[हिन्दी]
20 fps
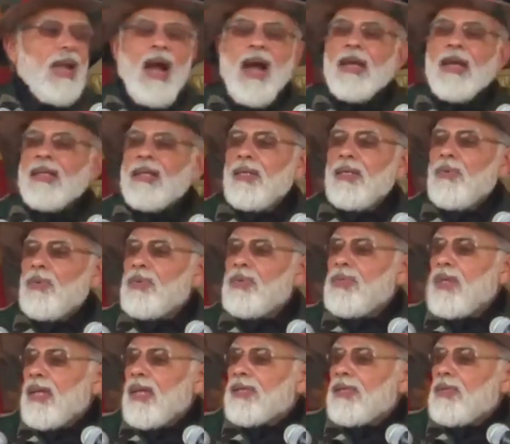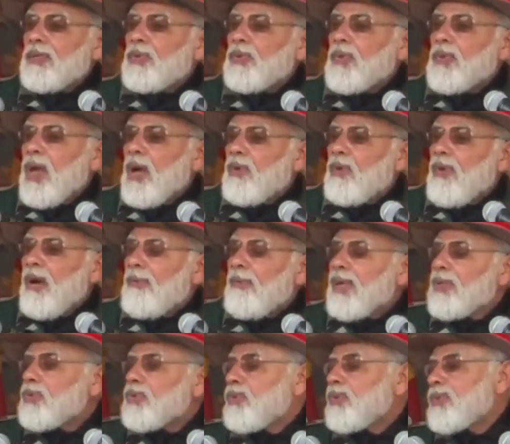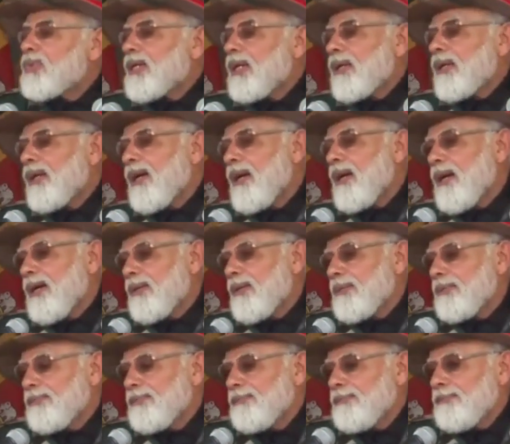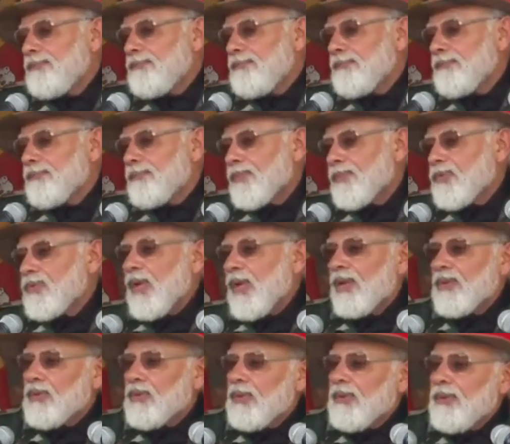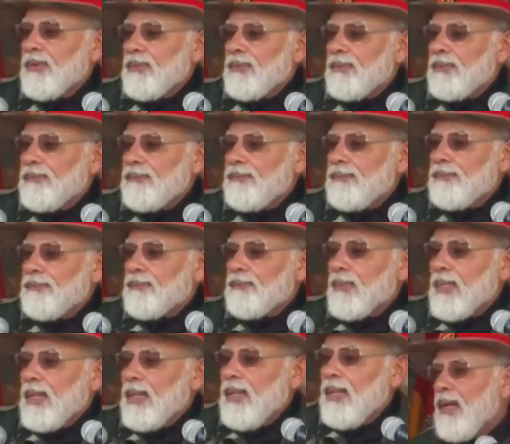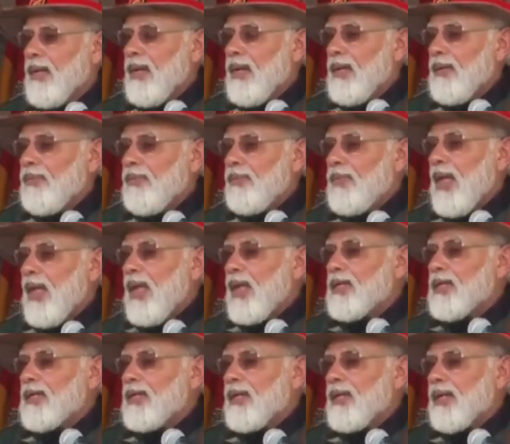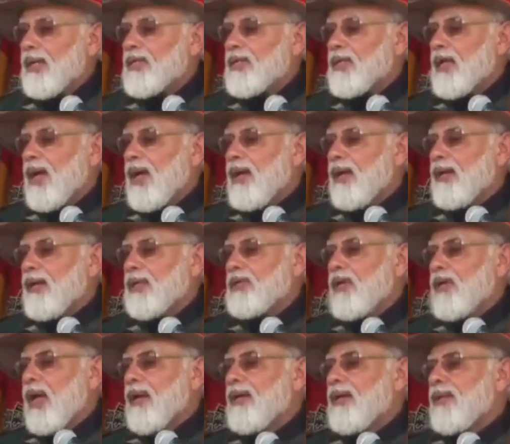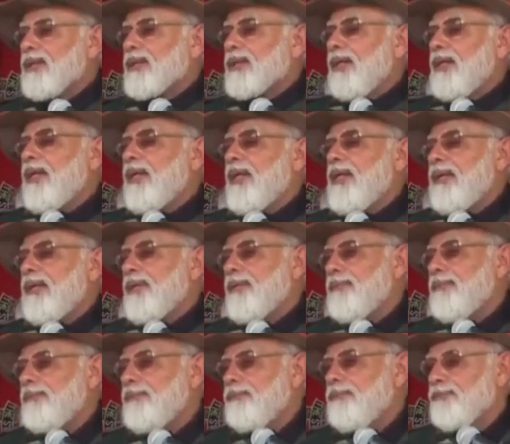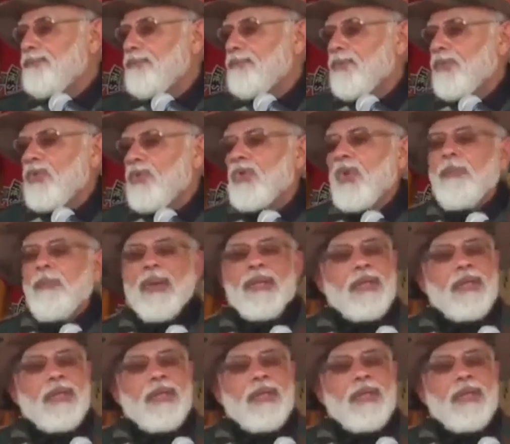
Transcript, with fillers: यहां की ऊर्जा से जुड़ा हुआ महसूस कर रहा साथियों देश के रक्षा रक्षा खर्च के लिए जो